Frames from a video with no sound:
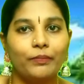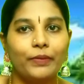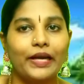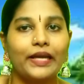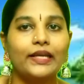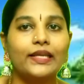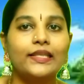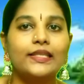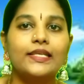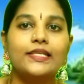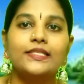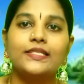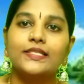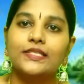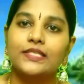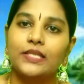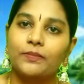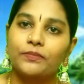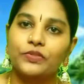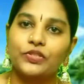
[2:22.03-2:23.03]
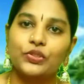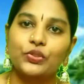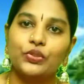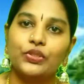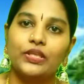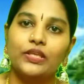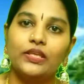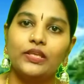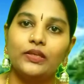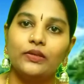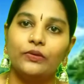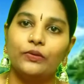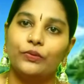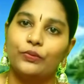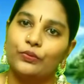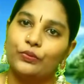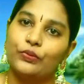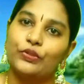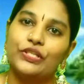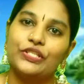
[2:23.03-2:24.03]
బయట దేశ సంస్కృతి
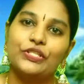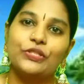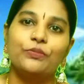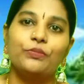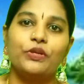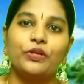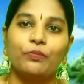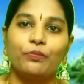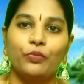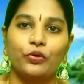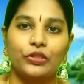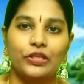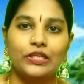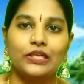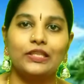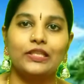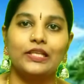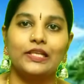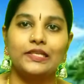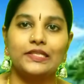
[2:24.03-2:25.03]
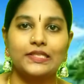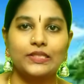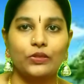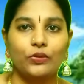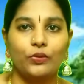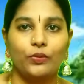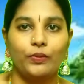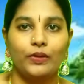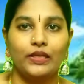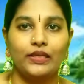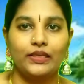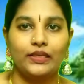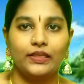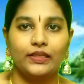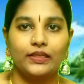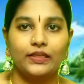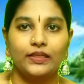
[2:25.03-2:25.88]
గురించి మీరు మొదట తెలుసుకోవాలి